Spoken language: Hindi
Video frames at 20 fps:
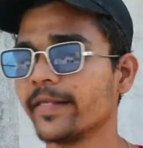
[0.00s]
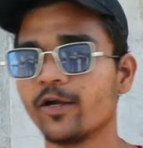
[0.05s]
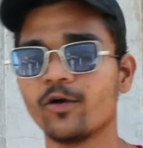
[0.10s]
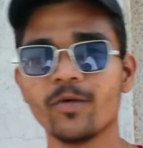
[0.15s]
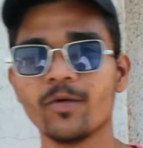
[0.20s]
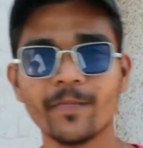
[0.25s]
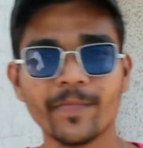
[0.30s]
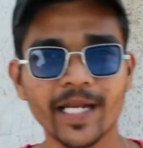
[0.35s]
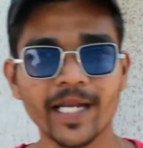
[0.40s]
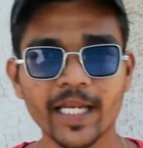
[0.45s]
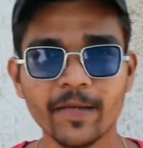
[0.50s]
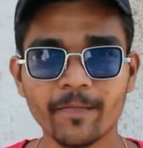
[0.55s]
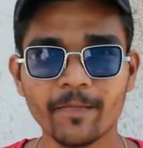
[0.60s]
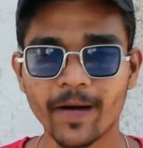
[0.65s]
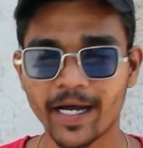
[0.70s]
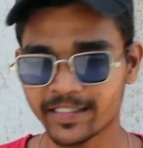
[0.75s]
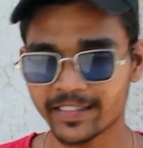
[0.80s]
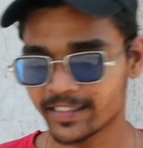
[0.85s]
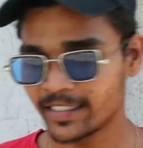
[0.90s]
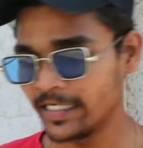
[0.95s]
देखो मैं पहले
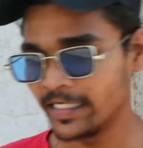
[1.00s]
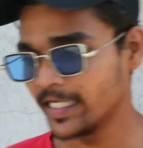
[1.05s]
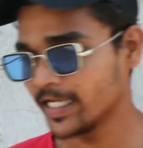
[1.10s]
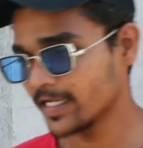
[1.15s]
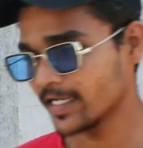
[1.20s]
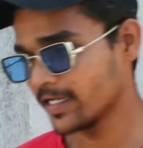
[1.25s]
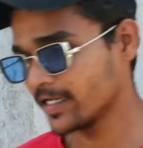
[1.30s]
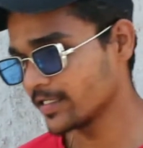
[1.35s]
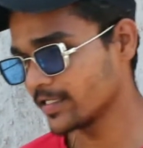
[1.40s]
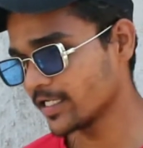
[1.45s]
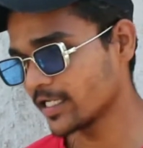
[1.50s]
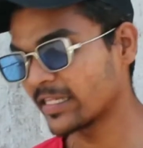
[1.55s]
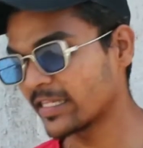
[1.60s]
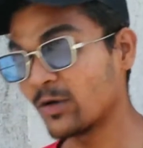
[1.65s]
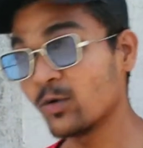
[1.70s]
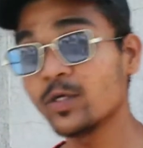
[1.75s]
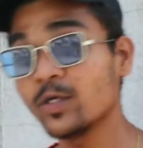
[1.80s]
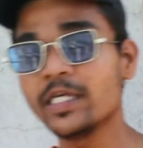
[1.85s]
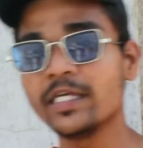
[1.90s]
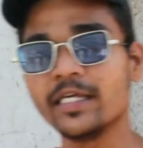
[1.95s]
बात क्लियर करना चाहता
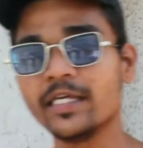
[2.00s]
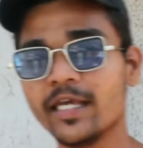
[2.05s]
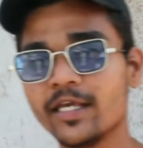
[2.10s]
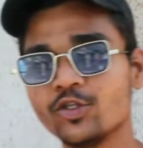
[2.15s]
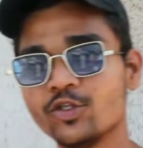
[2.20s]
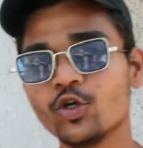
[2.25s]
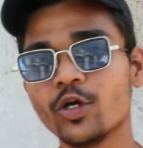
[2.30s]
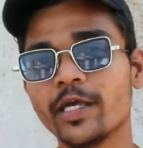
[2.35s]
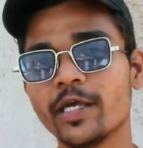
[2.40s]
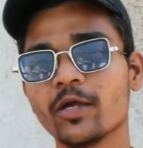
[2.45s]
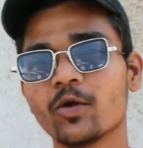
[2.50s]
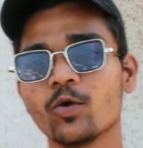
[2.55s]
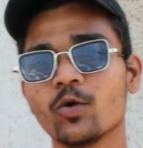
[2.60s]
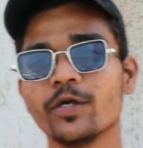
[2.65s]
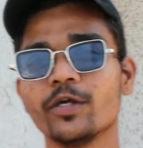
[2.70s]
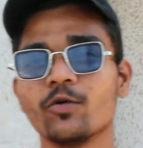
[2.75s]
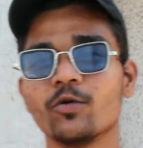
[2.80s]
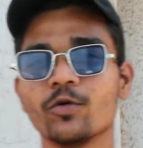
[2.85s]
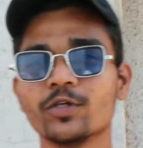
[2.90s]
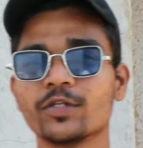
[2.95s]
हूँ कि ये जो है
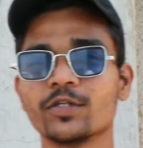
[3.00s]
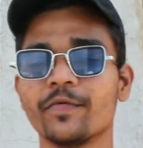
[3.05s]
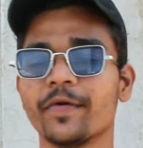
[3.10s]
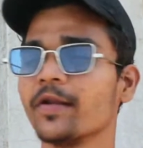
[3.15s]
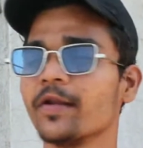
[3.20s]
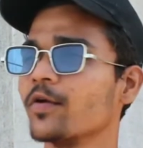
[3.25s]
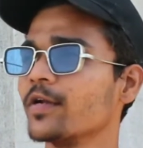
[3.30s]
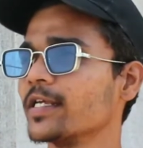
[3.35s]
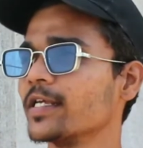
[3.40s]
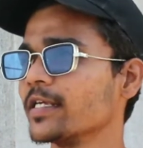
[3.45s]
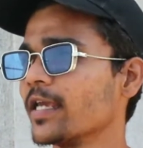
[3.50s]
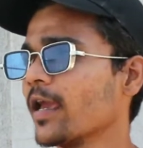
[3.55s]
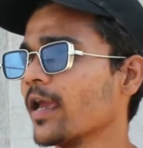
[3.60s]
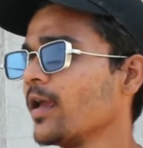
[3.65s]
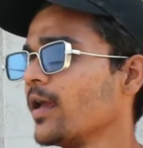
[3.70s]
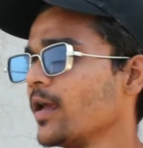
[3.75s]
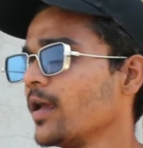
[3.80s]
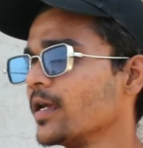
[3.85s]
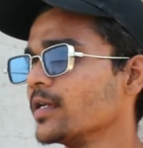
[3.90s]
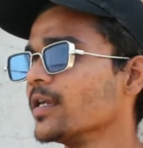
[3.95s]
कोई रोस्ट वीडियो नहीं है